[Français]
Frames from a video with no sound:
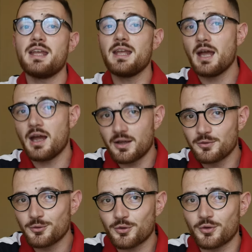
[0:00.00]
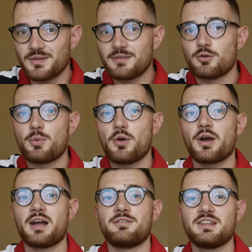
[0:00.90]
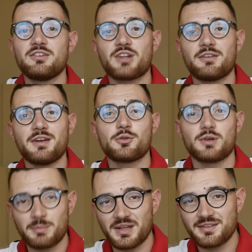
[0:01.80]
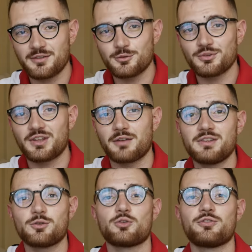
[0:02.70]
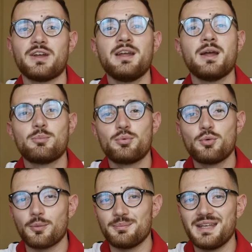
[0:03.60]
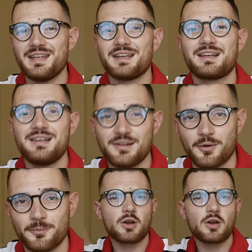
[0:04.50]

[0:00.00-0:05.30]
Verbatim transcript: et un autre développeur avec qui je travaille sur les prestations de services que je fais pour mes clients.